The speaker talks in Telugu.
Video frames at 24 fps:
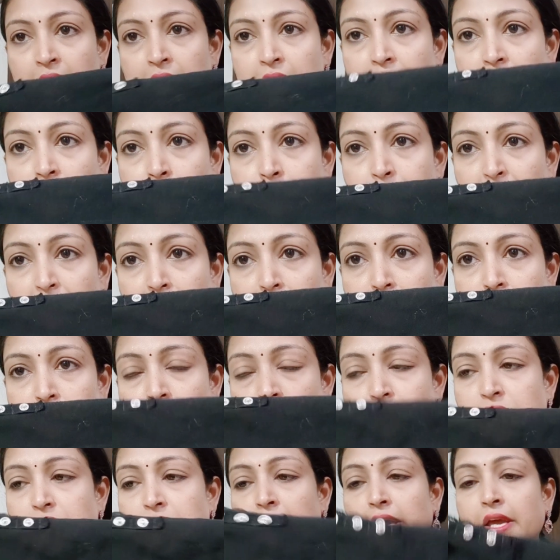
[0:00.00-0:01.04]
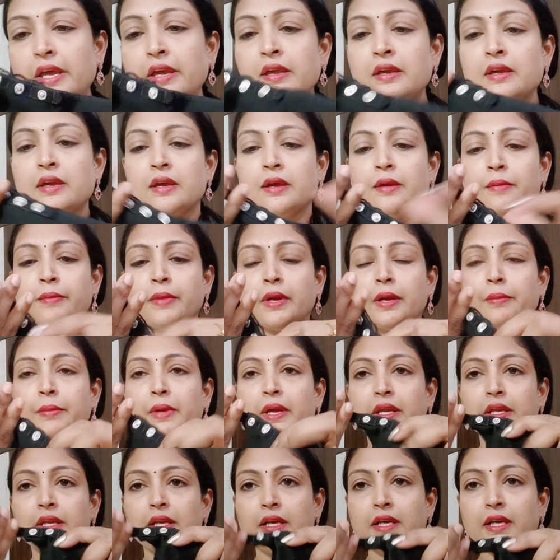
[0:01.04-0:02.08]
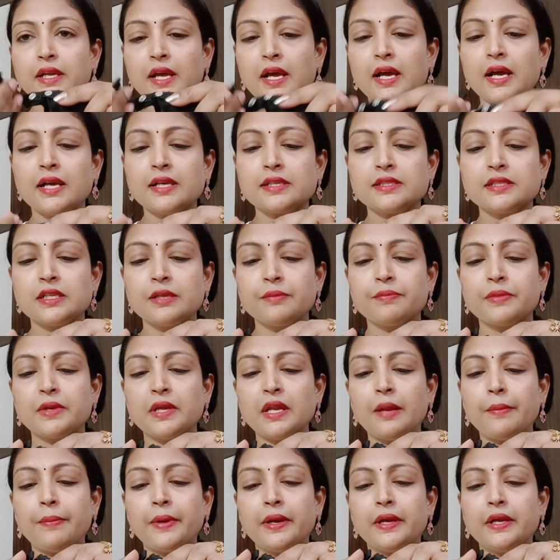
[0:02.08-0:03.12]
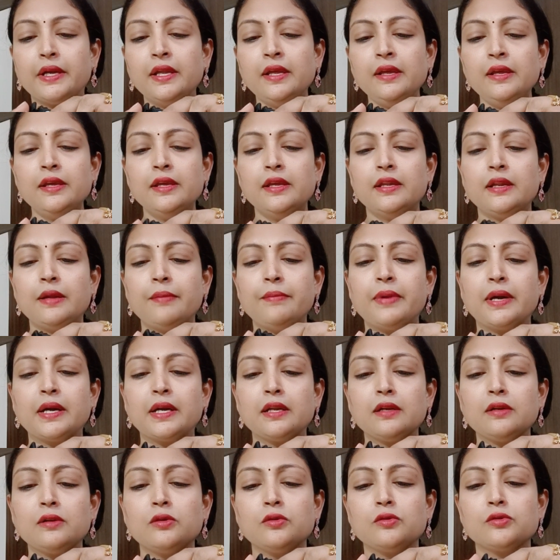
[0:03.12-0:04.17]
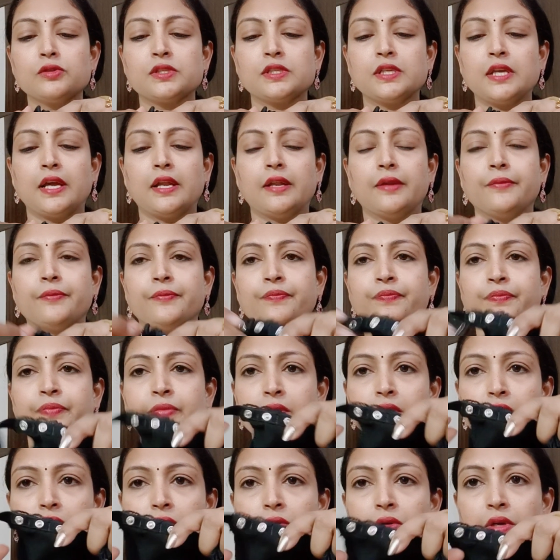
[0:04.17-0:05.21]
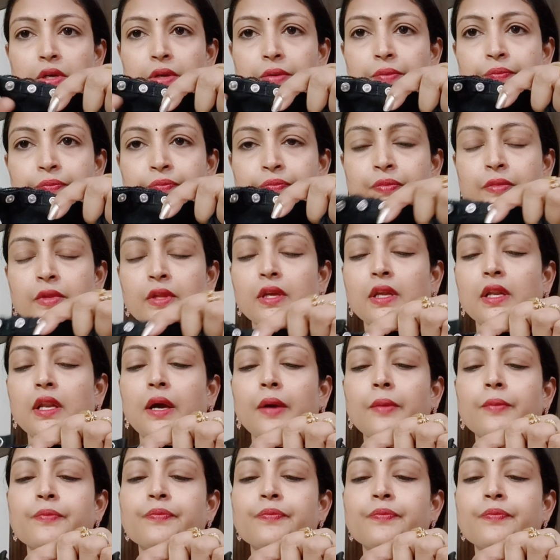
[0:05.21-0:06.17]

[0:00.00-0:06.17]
ఇలా బటన్స్ వస్తాయి మనం ఏంటంటే ఆ స్టిప్కి ఇలా పెట్టి ఇలా బటన్ క్లోజ్ చేయాలి ఇదిగోండి ఇలా